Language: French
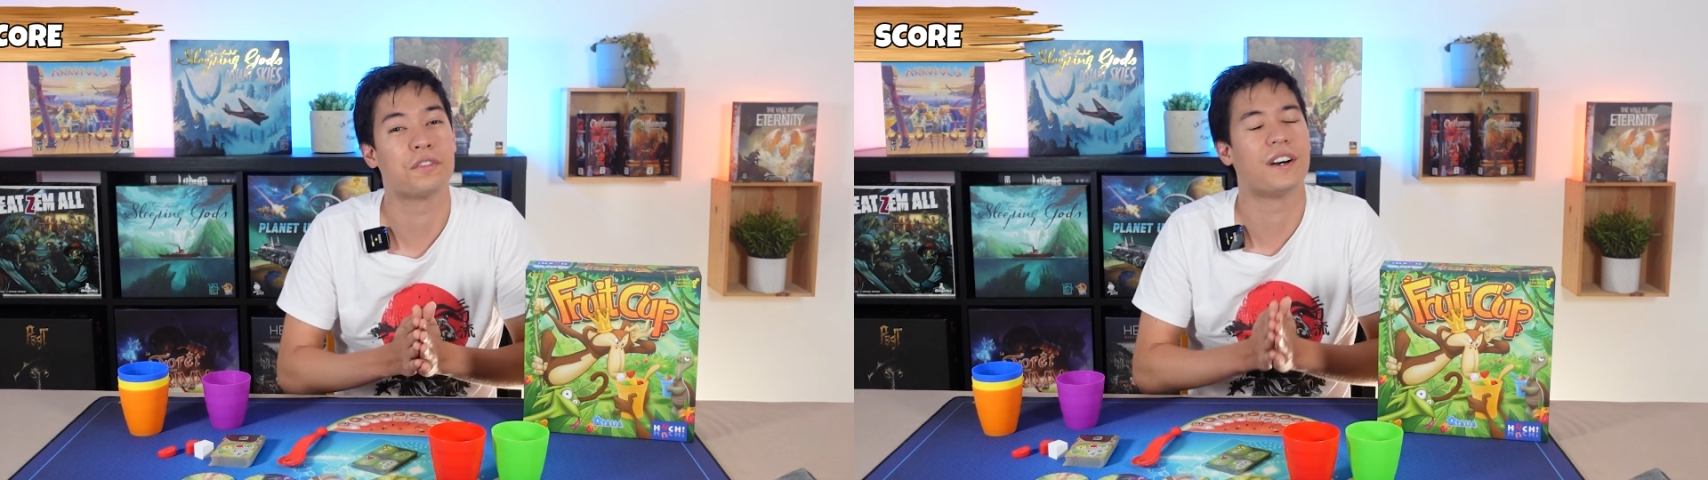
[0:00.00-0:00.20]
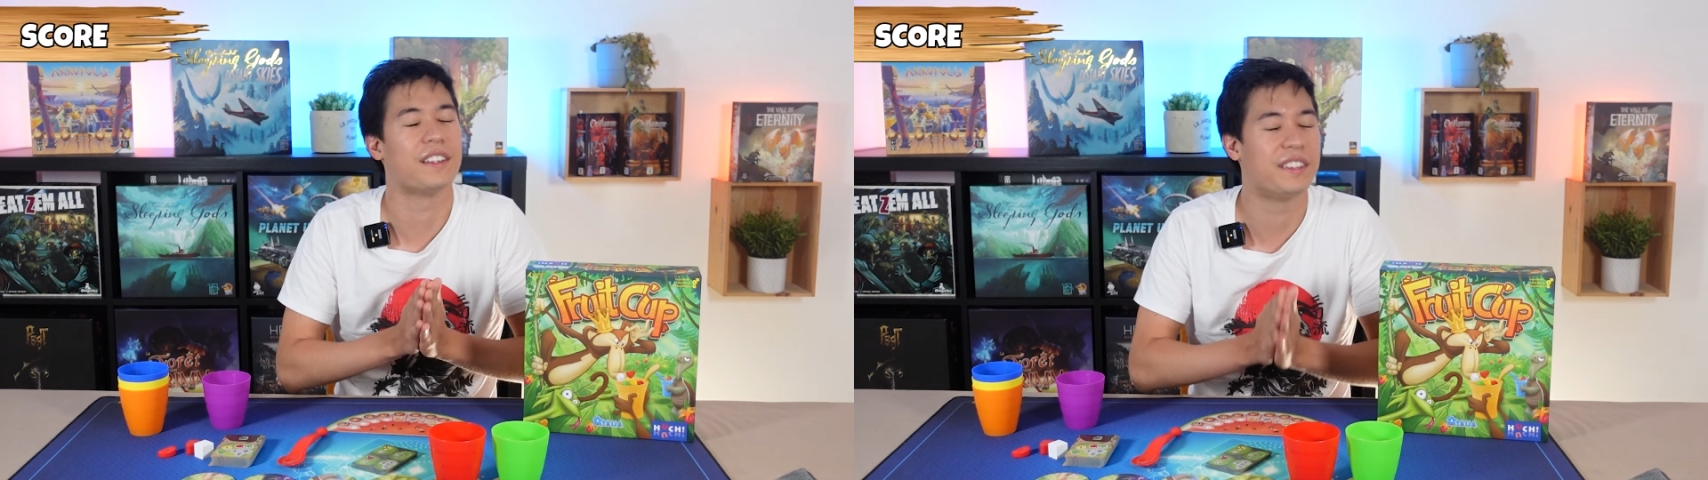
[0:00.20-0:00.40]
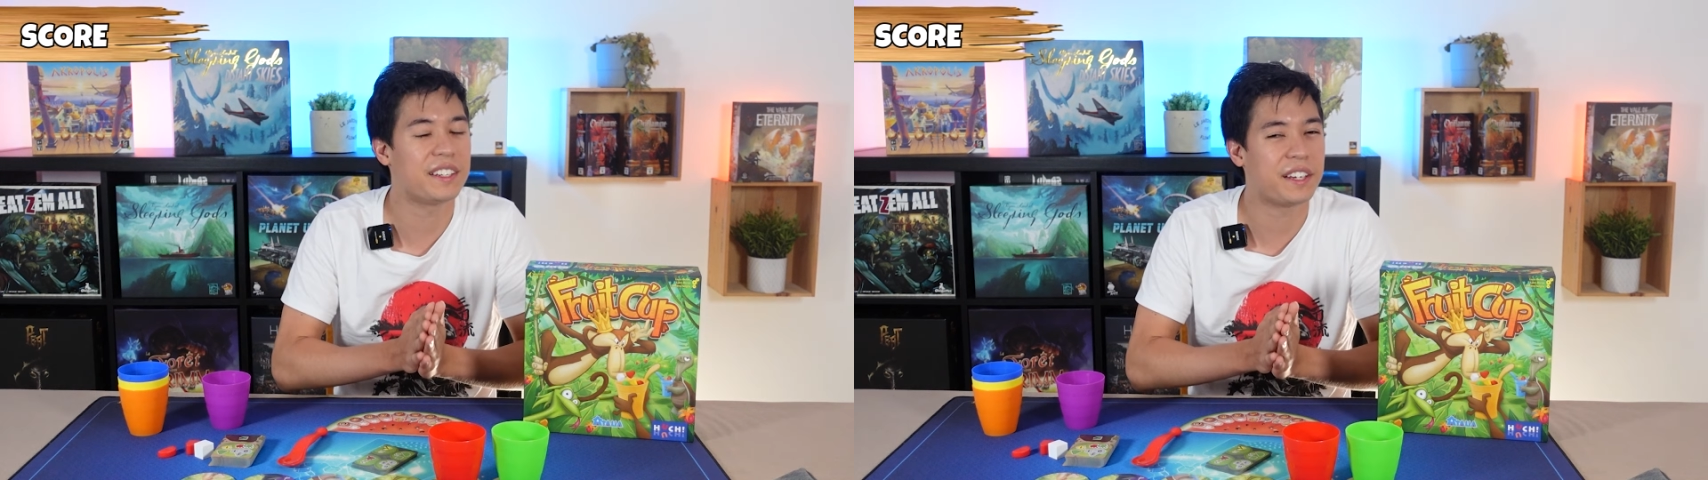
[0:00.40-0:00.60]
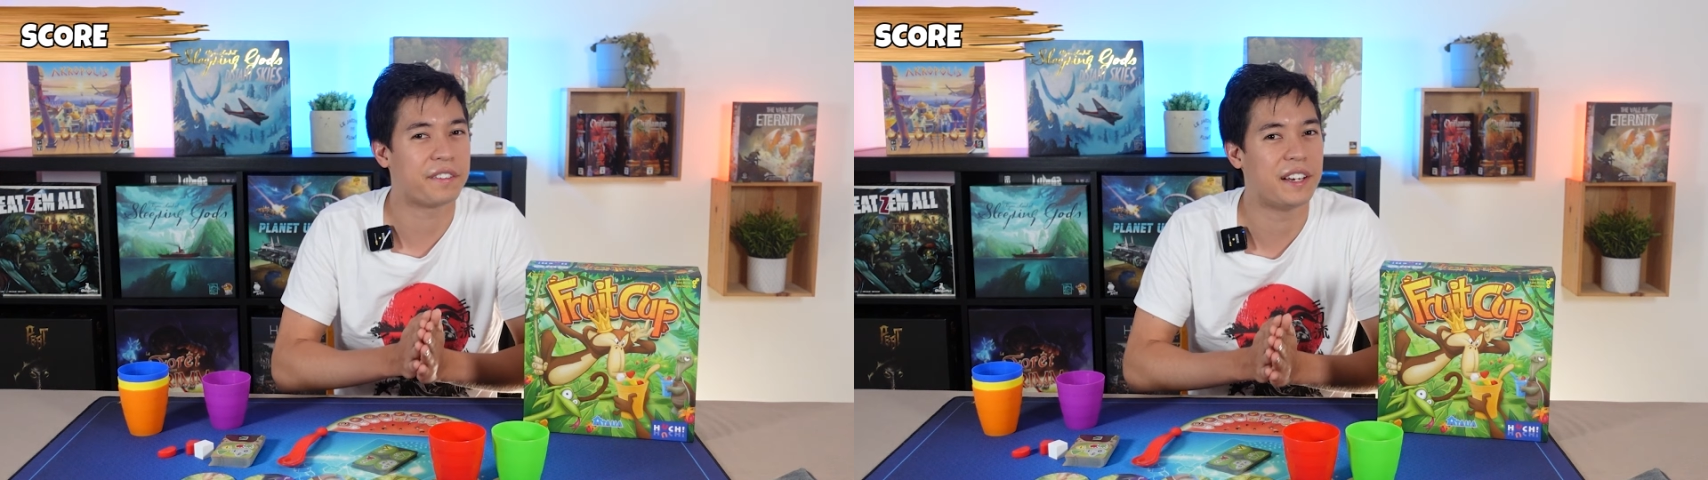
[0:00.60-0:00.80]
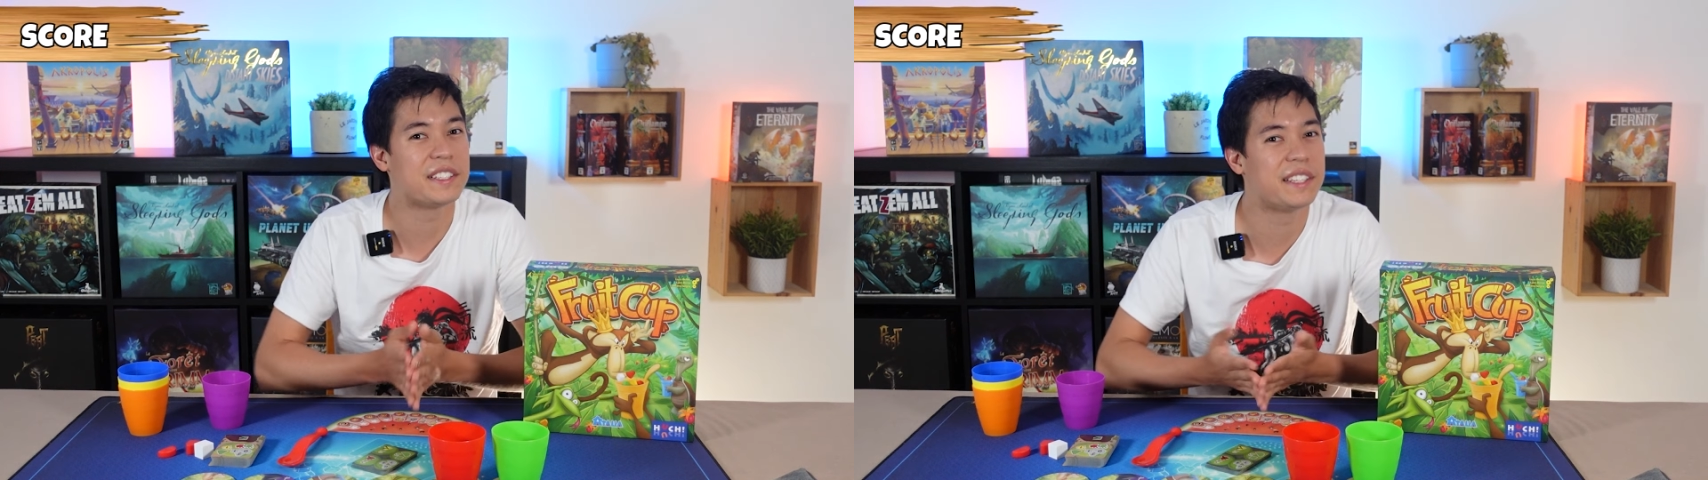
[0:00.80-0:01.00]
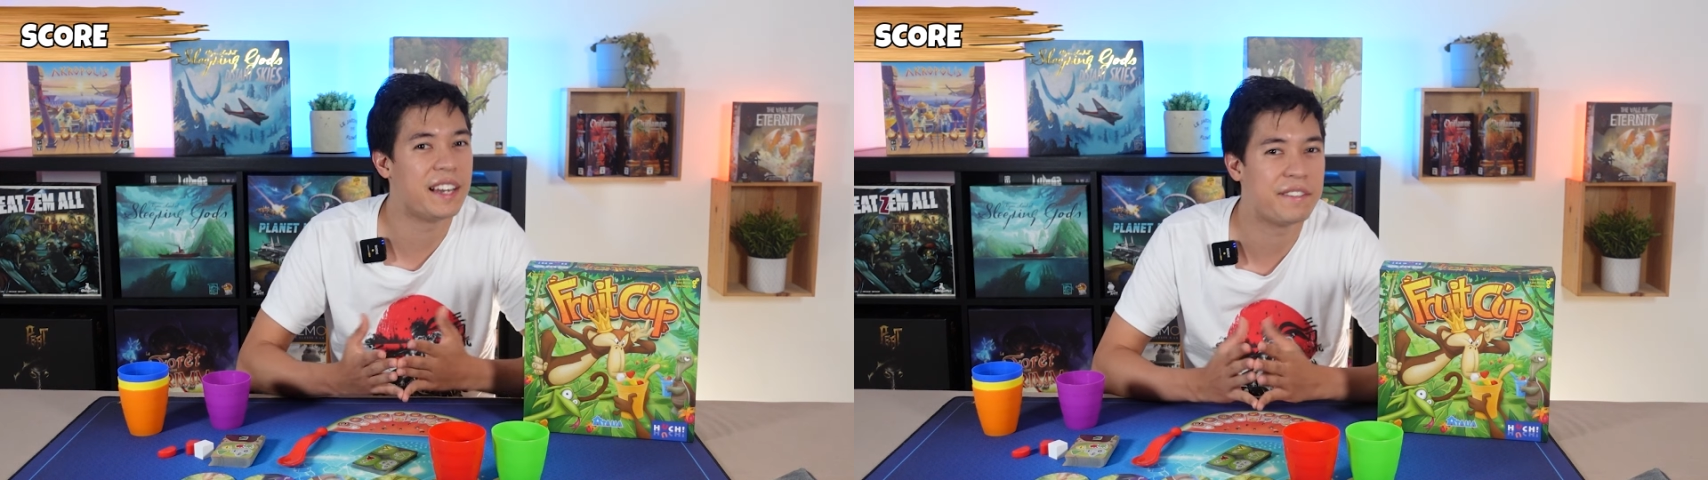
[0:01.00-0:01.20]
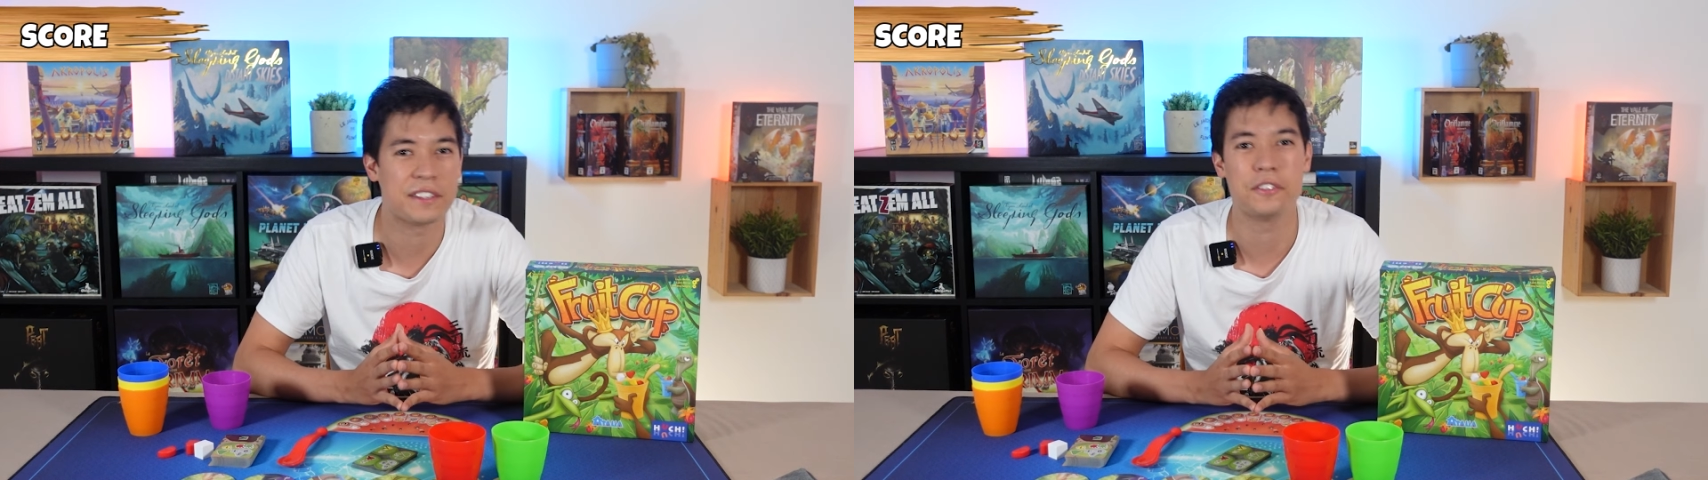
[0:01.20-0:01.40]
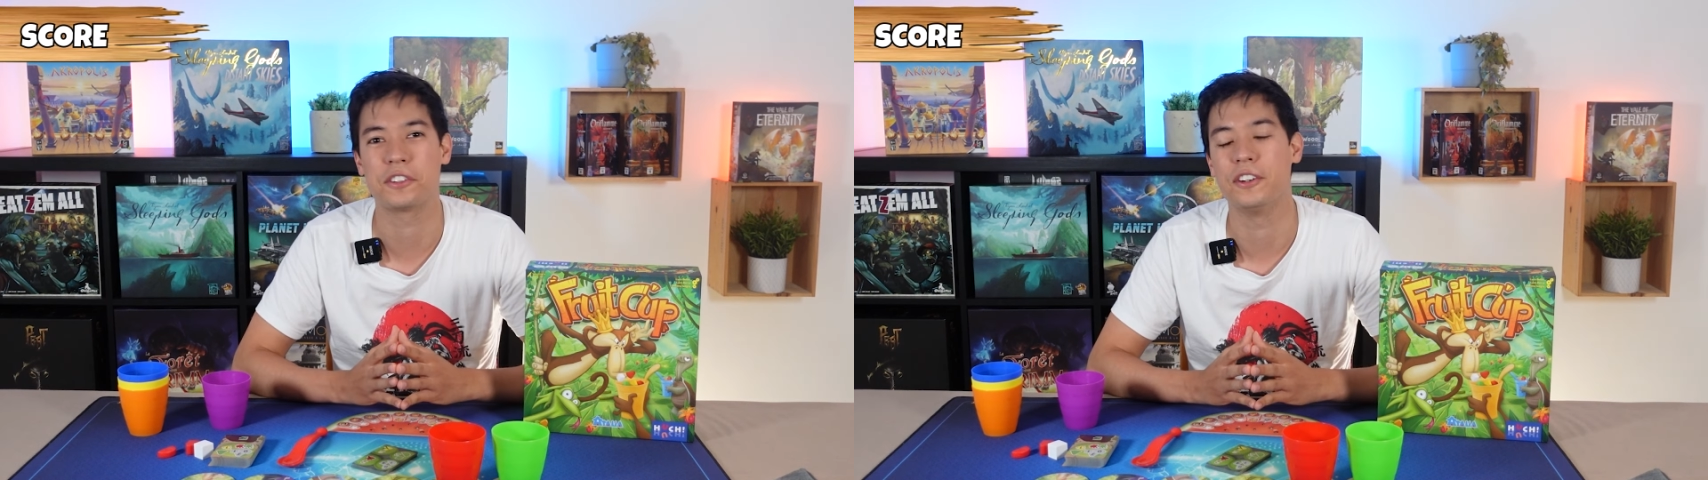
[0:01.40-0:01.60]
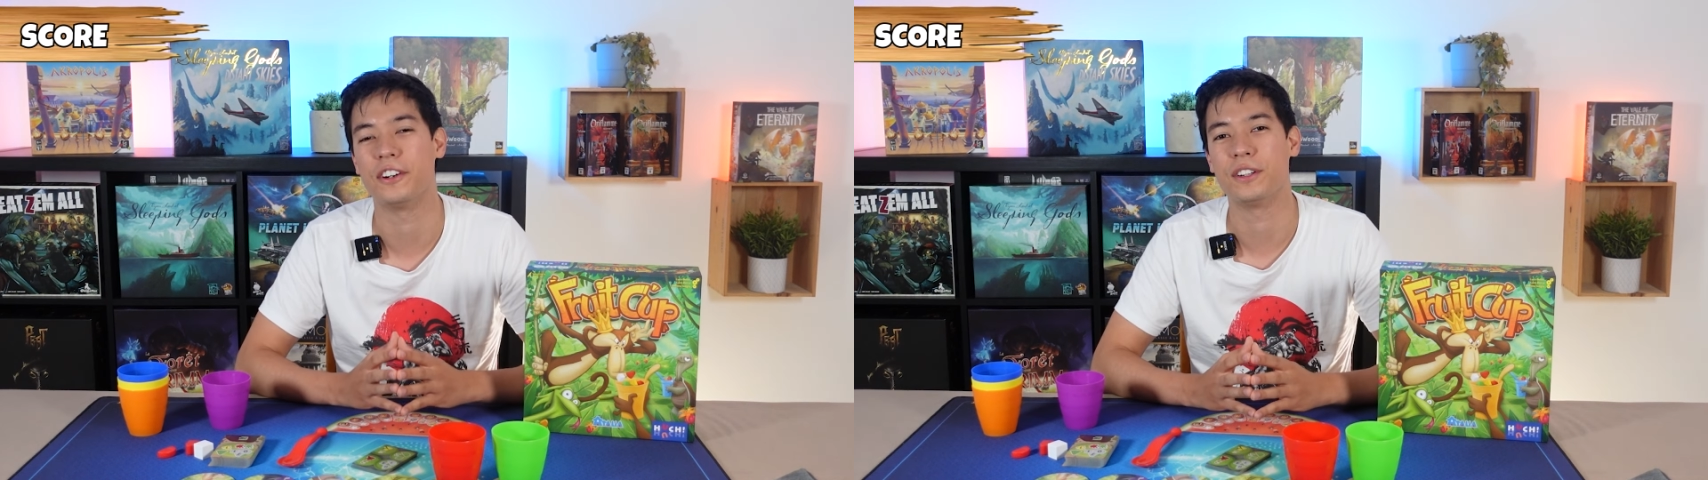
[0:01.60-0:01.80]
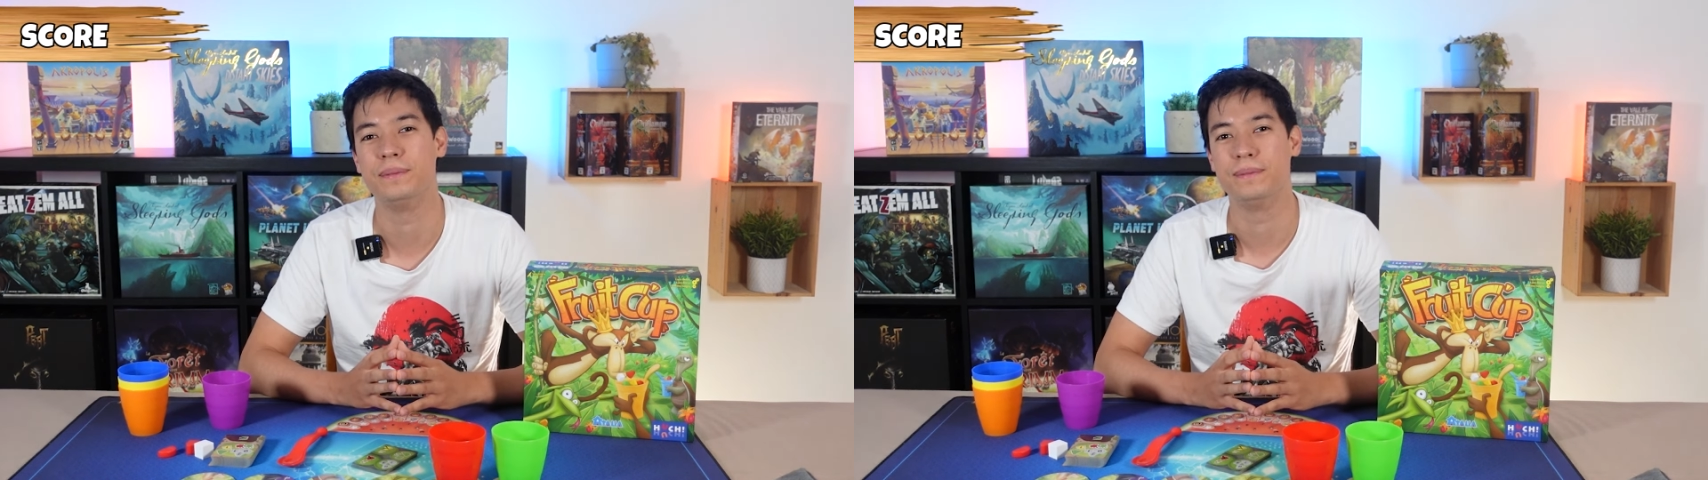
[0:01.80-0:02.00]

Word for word: enfin, dernière phase qui est la phase de score.